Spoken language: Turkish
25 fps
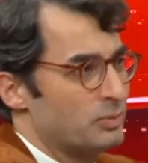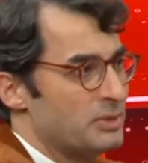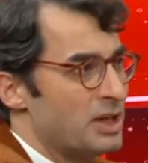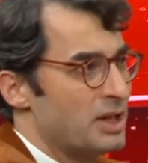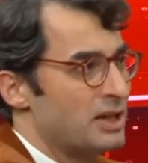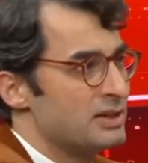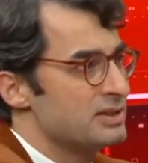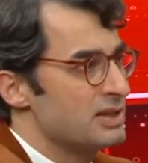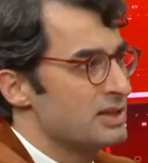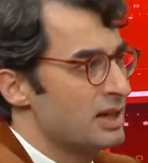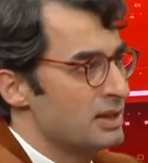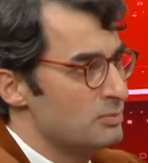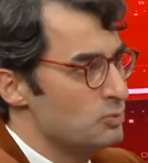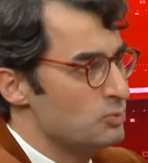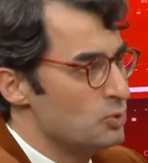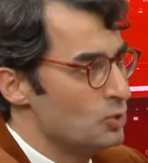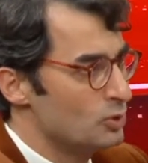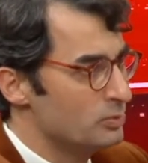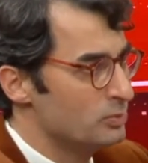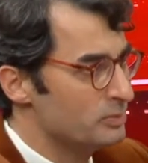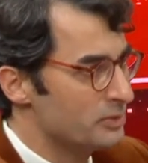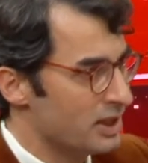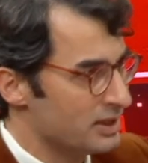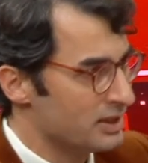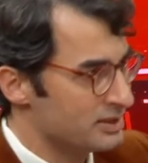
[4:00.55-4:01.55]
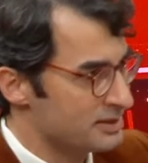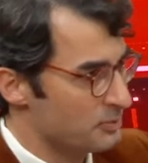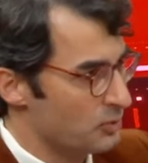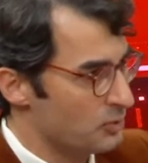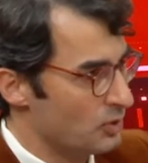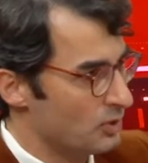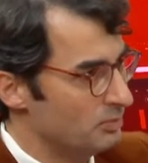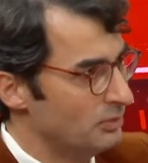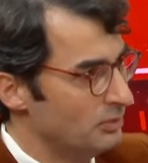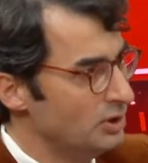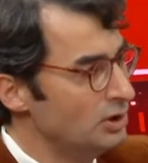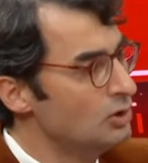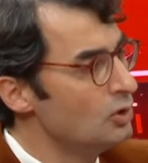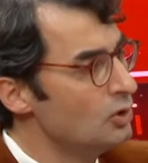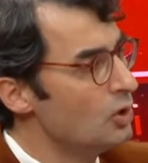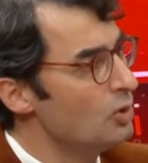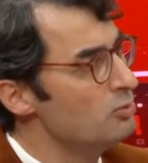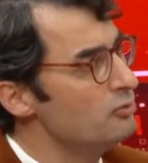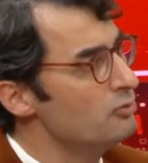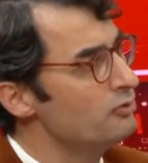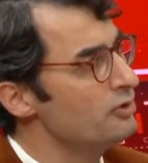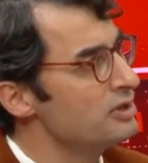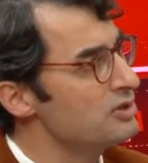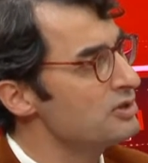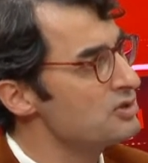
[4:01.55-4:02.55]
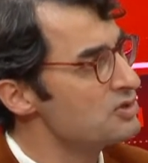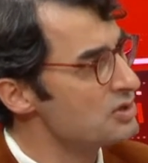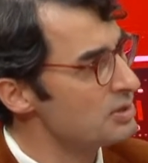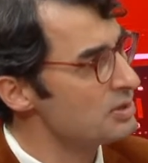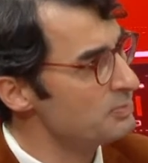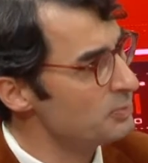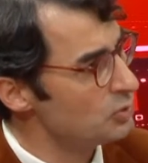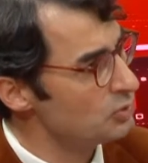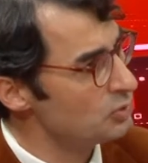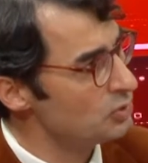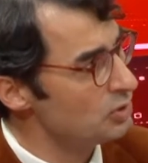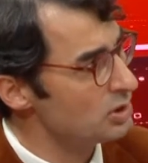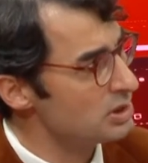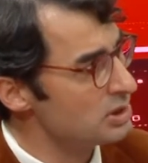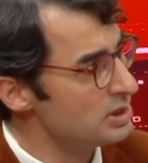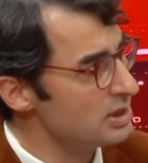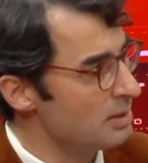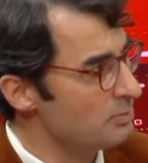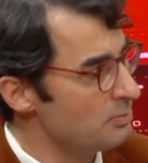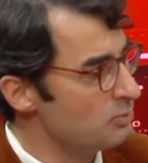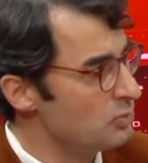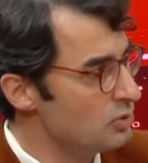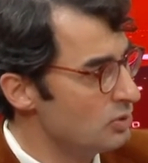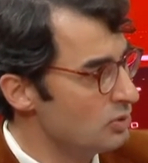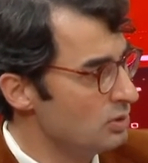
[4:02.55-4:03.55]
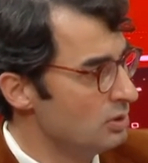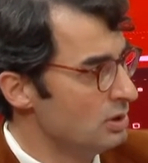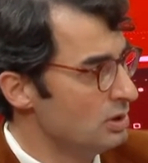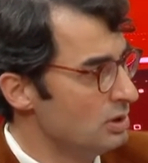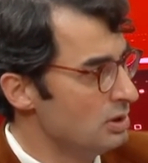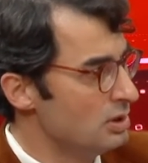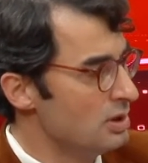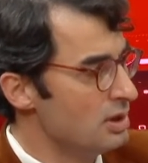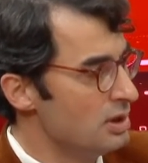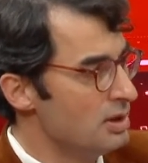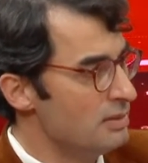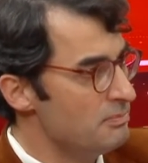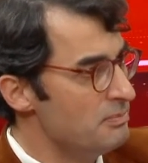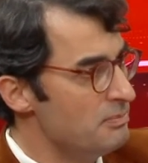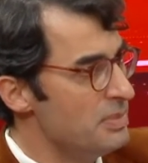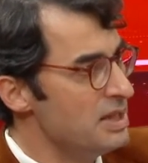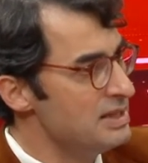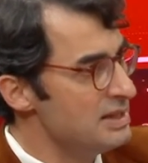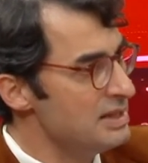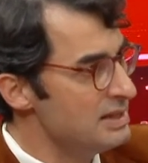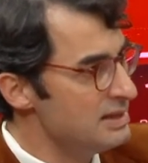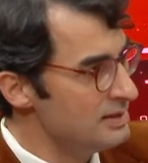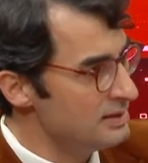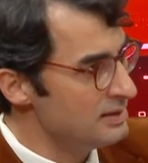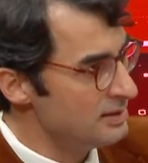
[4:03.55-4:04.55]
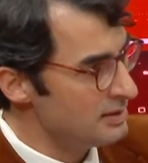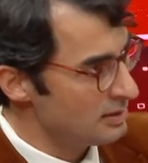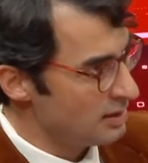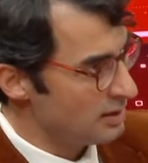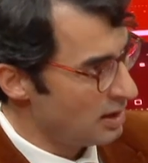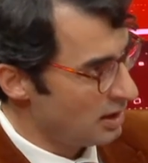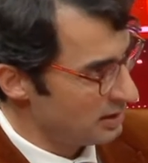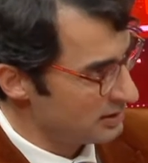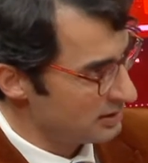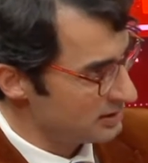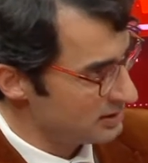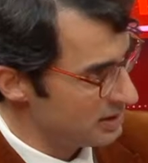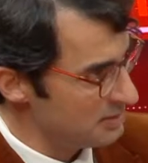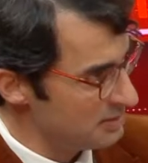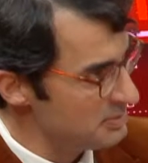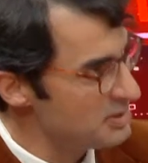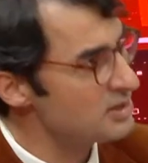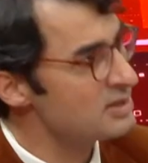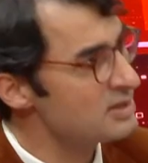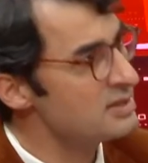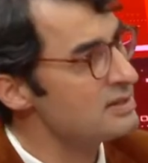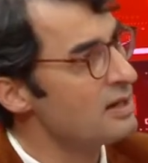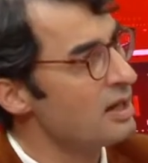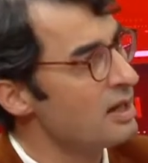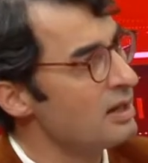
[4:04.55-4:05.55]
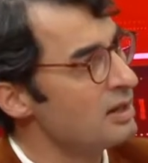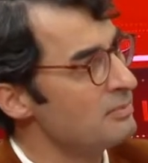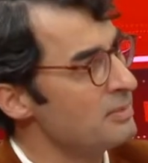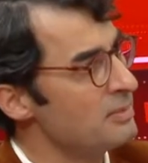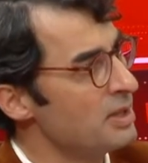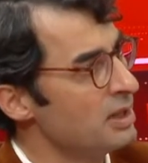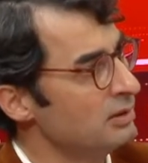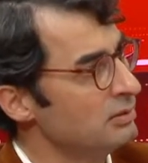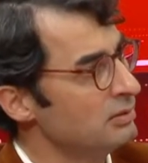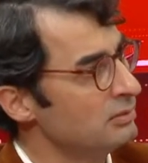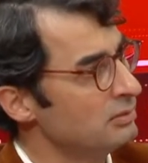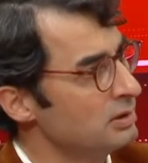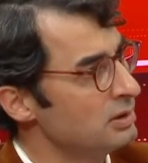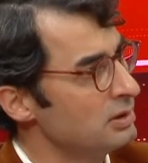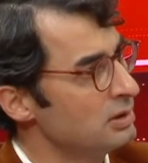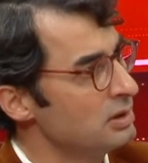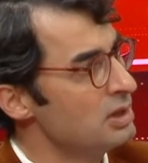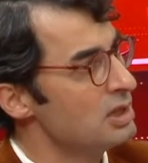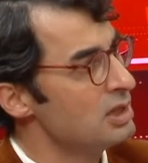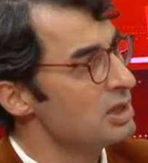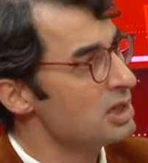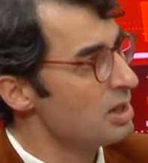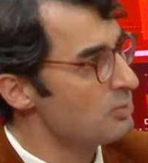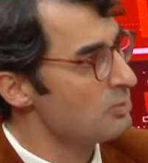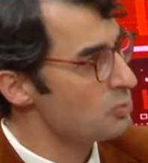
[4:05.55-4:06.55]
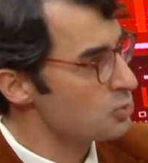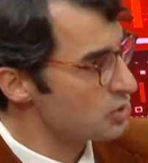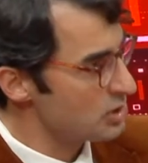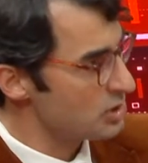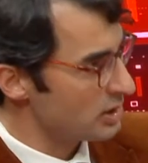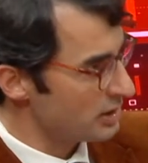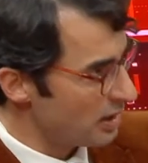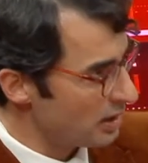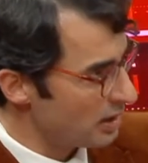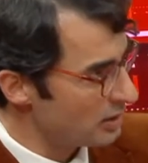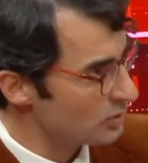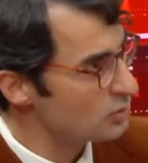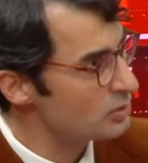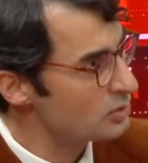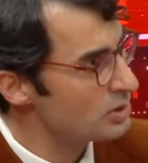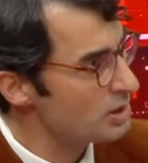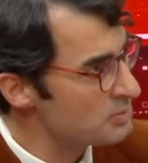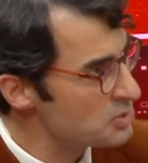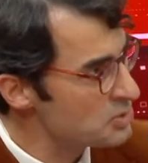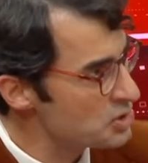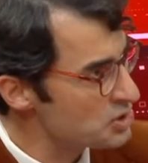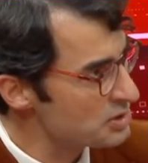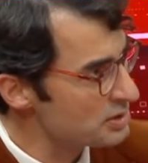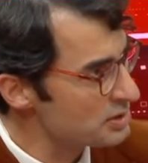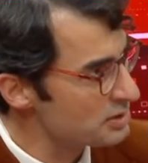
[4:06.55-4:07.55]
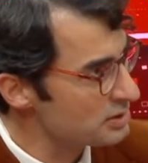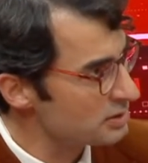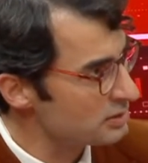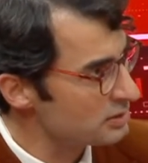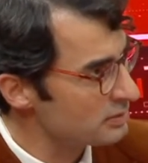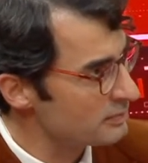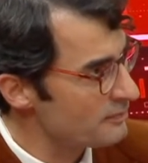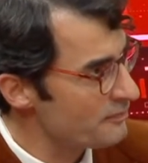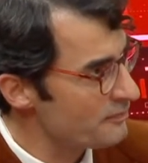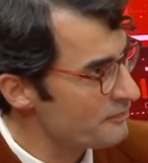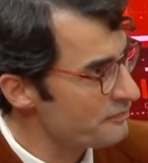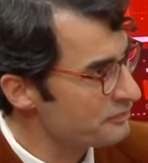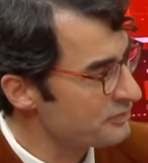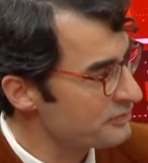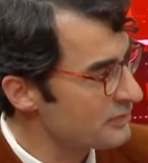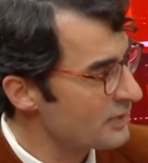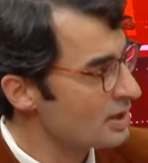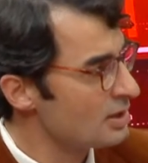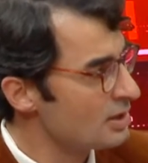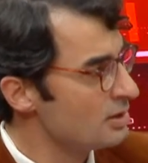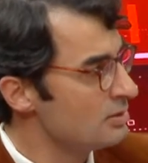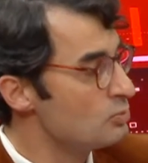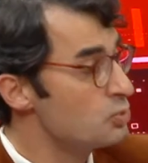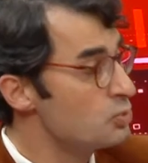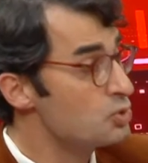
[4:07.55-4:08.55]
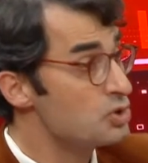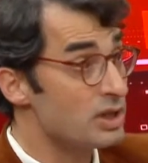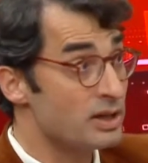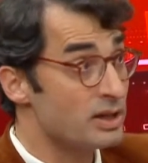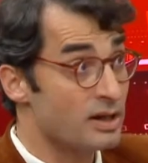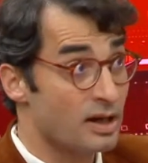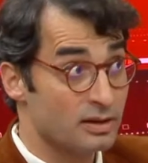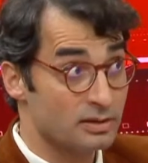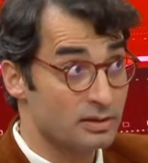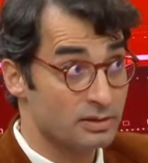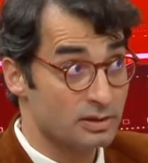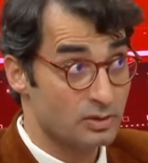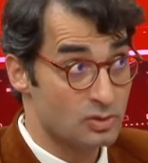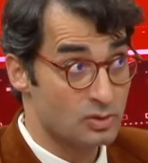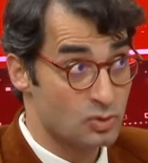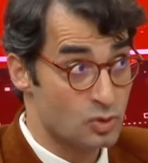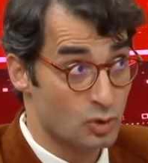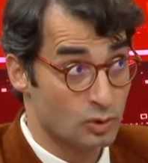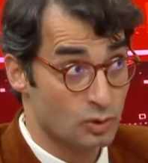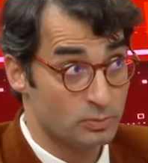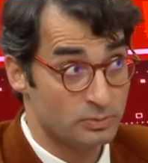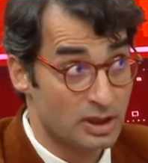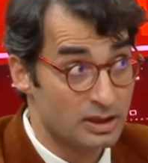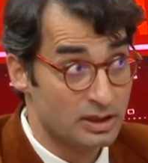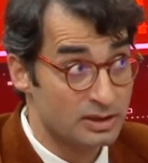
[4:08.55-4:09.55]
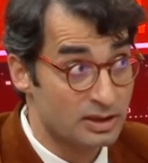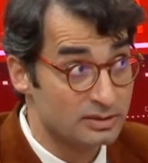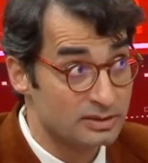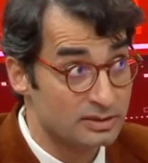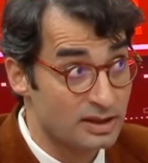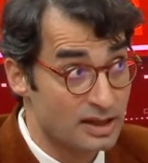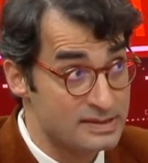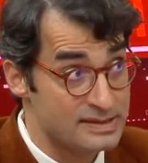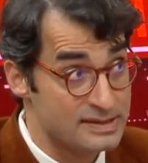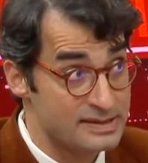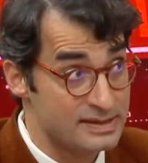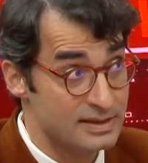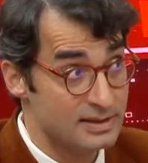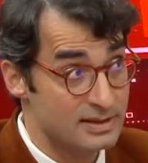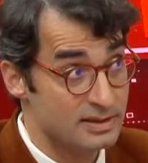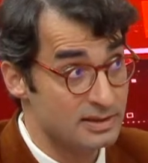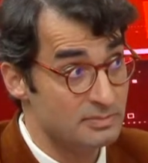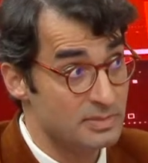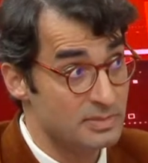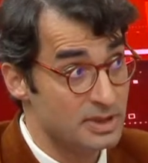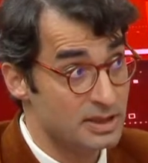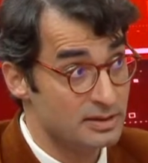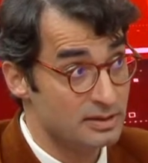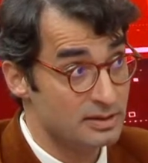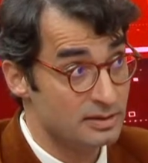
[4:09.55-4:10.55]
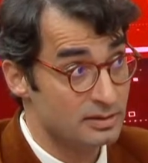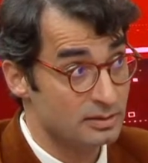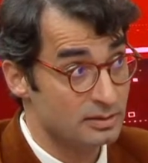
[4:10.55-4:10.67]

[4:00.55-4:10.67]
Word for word: Yani kendim yorum katmıyorum. O müfettiş raporu diyor ki ya bu bedelinin altında bir kiralama. Kamu zararı uğramıştır. Bu zarar sorunlardan tahsil edilmelidir.